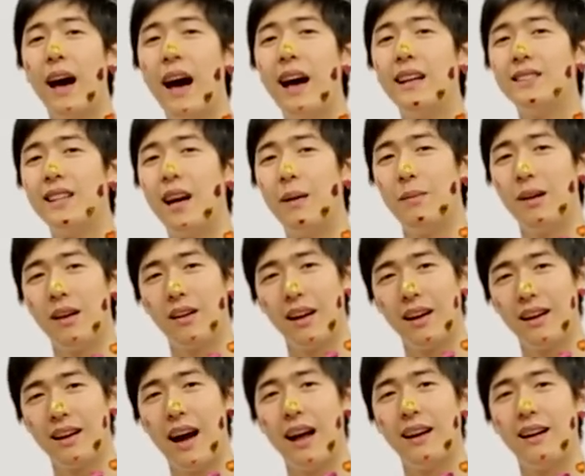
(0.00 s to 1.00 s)
ถ้าจะมี
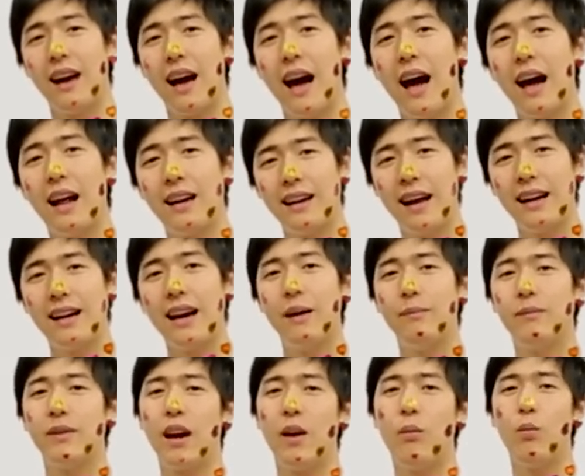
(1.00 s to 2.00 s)
รายการนะฮะแนะ
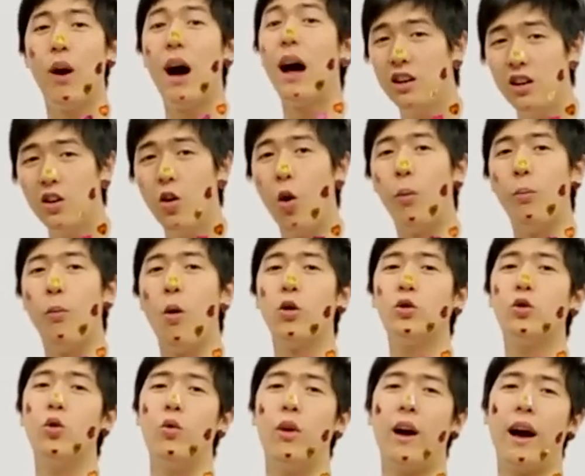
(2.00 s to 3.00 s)
นำนะครับว่ายืดอกพ
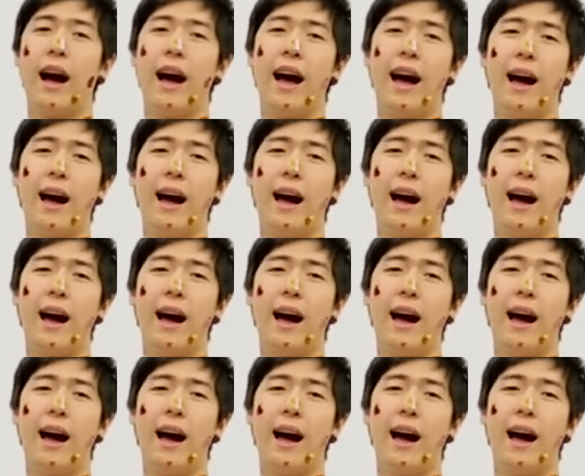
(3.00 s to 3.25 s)
กถุงค